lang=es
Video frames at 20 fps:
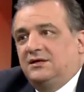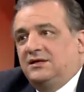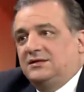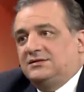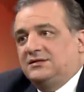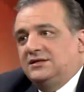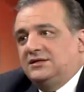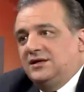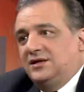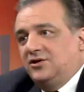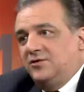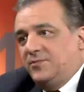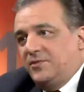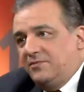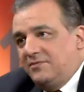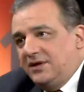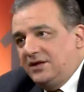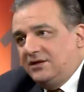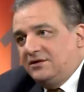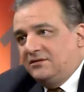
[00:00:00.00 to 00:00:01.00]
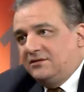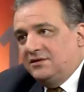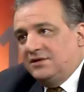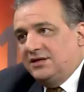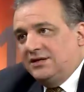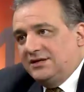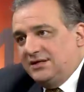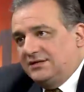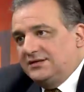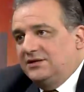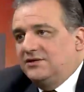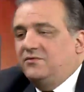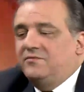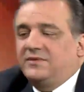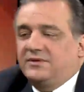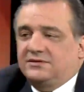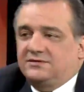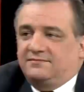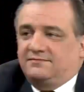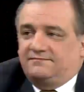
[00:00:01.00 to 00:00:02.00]
y a 7 años promedio en 3
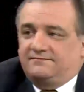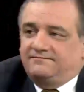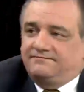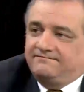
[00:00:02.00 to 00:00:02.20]
años más.